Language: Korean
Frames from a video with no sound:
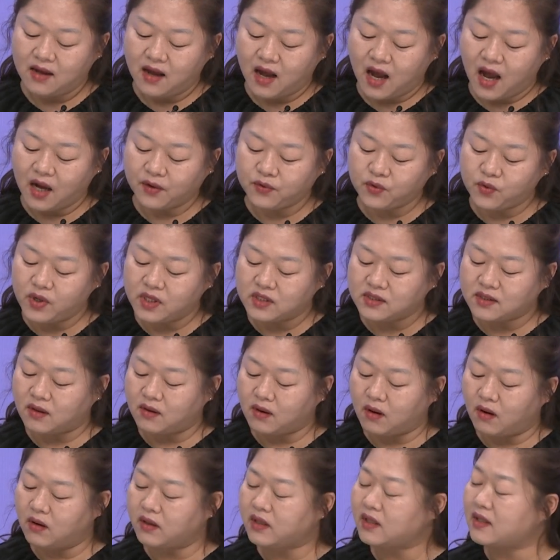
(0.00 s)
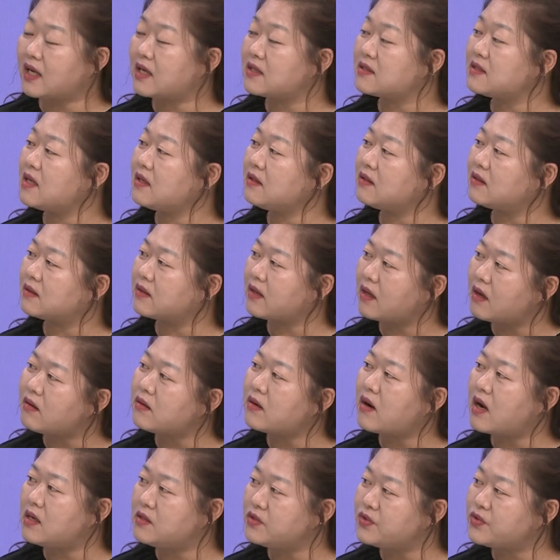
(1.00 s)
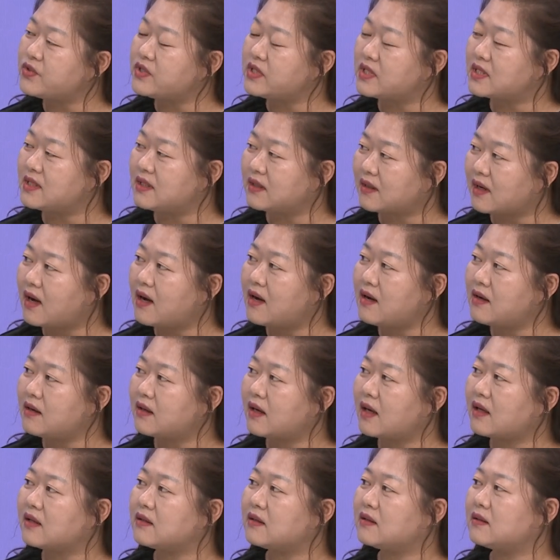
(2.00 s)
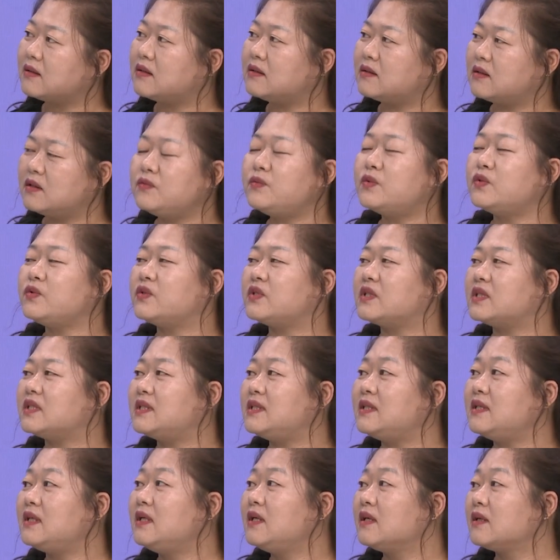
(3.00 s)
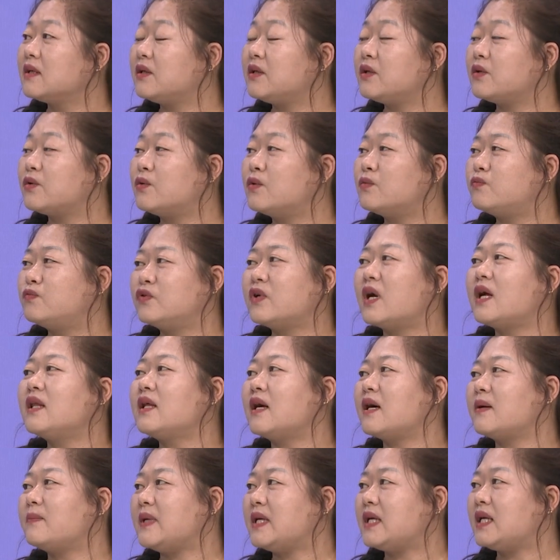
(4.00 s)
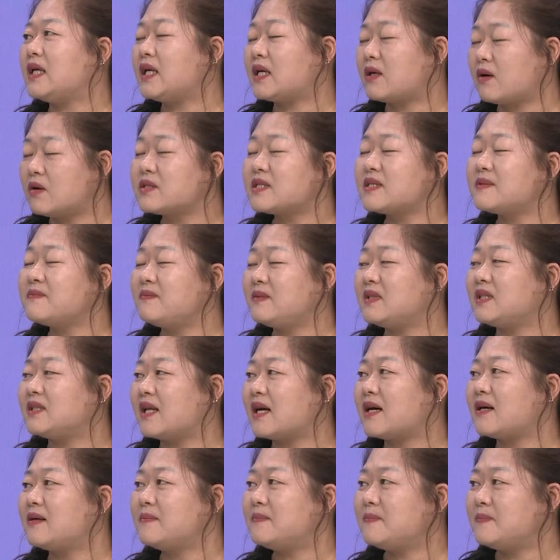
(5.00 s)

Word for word: 학교에서 어린 학생들 케어할 수 있을까라는 의문들 그리고 불안함이 컸습니다.